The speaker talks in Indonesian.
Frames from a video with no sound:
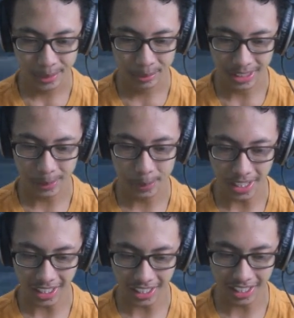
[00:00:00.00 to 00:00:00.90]
buat
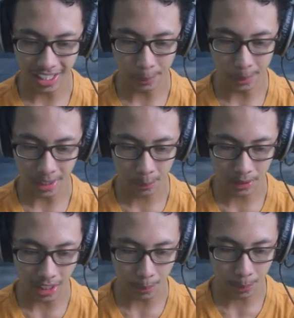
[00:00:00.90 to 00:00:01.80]
dipakai ya apalagi
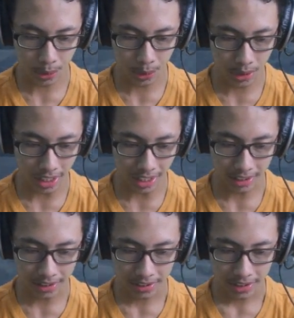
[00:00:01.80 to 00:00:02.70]
buat kabur juga
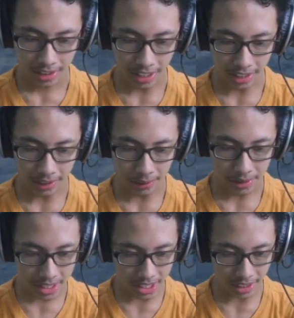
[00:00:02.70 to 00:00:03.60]
dan
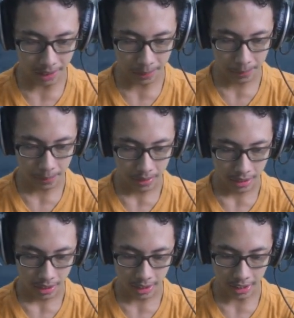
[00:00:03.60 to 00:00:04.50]
di sini
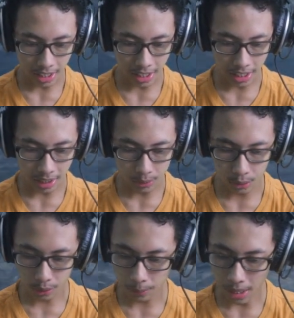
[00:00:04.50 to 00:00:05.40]
kita
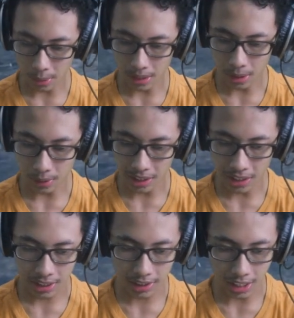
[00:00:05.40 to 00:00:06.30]
untuk awal-awal
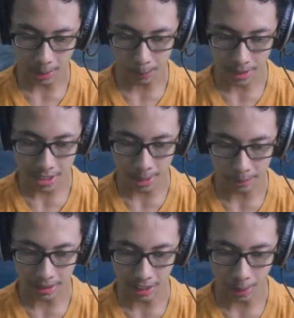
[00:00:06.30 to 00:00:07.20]
kita akan
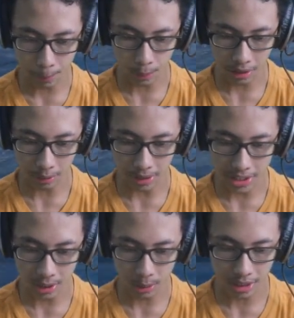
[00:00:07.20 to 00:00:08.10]
persiapkan kabur lewat
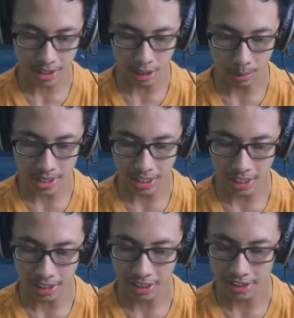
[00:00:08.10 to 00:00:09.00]
situ guys kalau
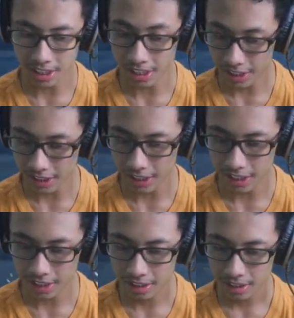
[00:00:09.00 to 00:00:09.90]
misalnya ada yang menyerang kita
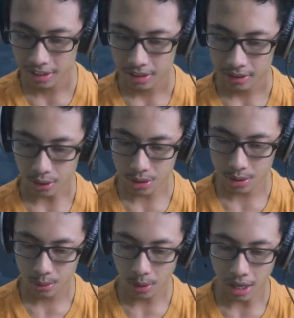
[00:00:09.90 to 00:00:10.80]
ya
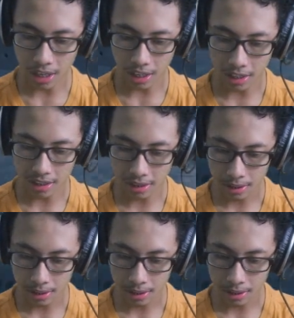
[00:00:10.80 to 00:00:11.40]
terus gua akan